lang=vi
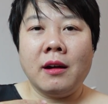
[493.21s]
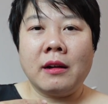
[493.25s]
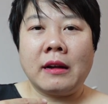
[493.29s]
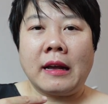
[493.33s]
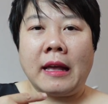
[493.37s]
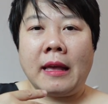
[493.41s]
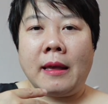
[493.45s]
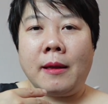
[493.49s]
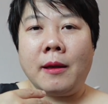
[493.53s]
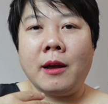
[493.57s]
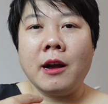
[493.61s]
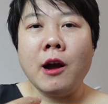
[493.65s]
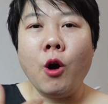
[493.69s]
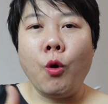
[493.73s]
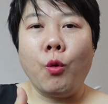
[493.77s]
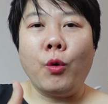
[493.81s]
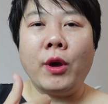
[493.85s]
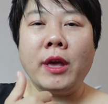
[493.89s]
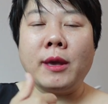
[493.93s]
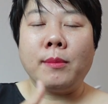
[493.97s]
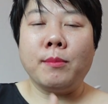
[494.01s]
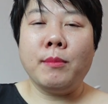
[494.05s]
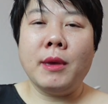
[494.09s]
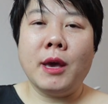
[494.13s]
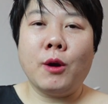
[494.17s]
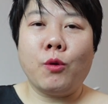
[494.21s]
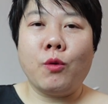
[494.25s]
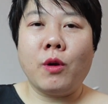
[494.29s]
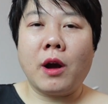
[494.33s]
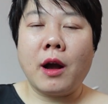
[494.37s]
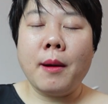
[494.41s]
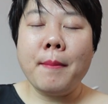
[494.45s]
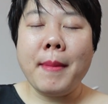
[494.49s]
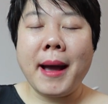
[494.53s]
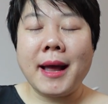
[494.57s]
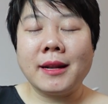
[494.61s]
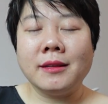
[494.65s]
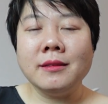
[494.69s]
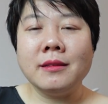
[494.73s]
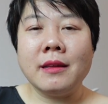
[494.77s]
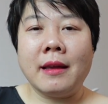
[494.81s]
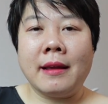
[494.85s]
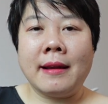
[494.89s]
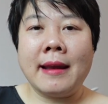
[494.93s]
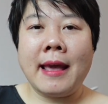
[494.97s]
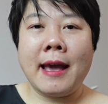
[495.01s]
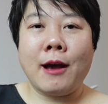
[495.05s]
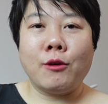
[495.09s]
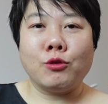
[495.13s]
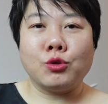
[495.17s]
cái khẩu hình miệng của các bạn như thế
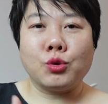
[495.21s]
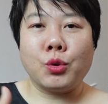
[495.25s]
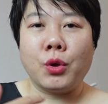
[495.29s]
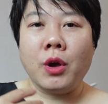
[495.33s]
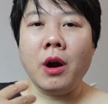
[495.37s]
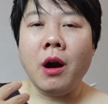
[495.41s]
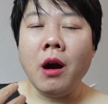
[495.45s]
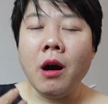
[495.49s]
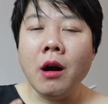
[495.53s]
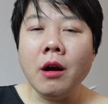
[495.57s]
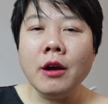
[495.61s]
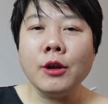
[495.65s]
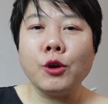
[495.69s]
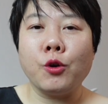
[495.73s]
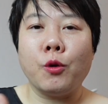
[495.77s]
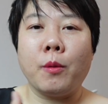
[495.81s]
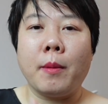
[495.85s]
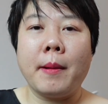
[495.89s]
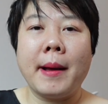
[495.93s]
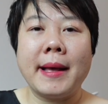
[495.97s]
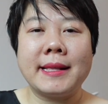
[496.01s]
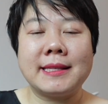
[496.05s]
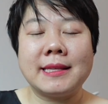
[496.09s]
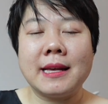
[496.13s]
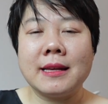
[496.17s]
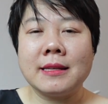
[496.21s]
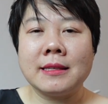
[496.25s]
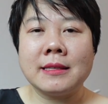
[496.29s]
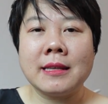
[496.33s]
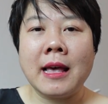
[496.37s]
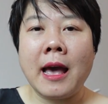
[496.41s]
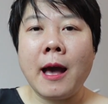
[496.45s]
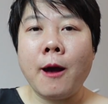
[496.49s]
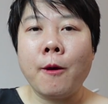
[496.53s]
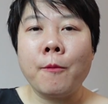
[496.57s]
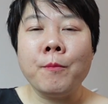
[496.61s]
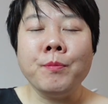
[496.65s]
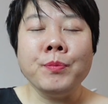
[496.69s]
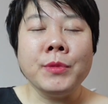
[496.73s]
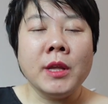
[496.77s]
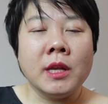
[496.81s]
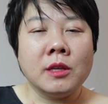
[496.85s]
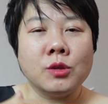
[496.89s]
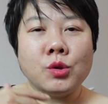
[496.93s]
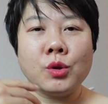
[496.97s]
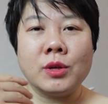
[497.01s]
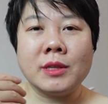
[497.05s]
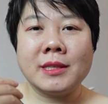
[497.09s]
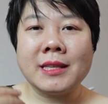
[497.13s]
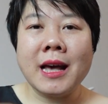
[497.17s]
nào rồi hơi của bạn ra sao
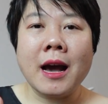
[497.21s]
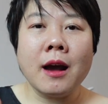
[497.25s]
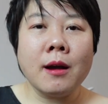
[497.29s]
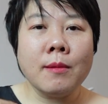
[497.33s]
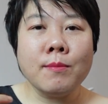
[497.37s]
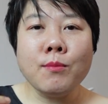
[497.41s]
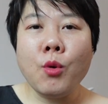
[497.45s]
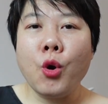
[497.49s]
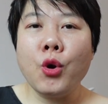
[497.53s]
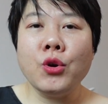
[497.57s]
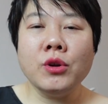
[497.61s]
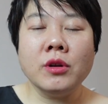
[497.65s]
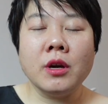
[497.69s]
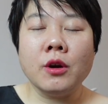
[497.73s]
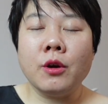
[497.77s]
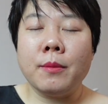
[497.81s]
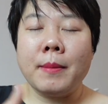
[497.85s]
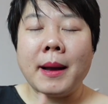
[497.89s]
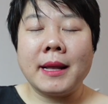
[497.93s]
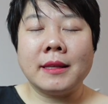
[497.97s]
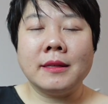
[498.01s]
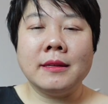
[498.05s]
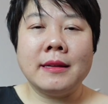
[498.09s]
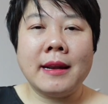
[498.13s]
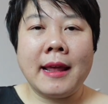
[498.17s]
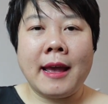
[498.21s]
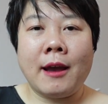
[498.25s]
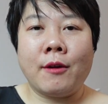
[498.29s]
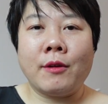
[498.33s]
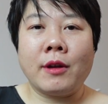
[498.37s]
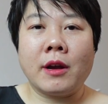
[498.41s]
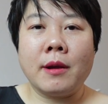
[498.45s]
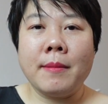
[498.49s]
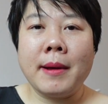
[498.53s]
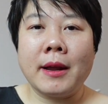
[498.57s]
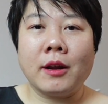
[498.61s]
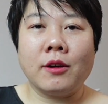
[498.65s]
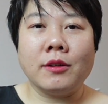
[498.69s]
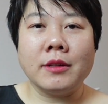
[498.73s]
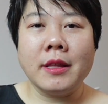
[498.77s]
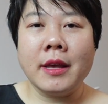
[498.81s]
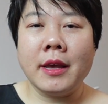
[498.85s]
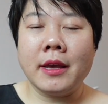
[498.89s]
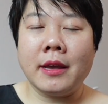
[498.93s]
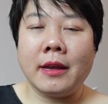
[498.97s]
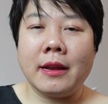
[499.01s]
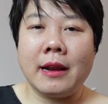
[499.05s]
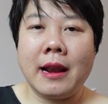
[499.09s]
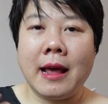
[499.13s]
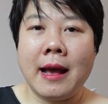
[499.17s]
rồi răng môi lưỡi của bạn như nào để các bạn có
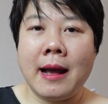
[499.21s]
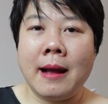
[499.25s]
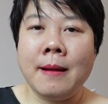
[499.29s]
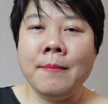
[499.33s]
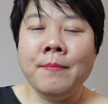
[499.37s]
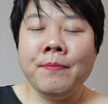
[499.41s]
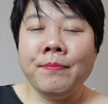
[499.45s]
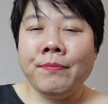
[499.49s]
thể là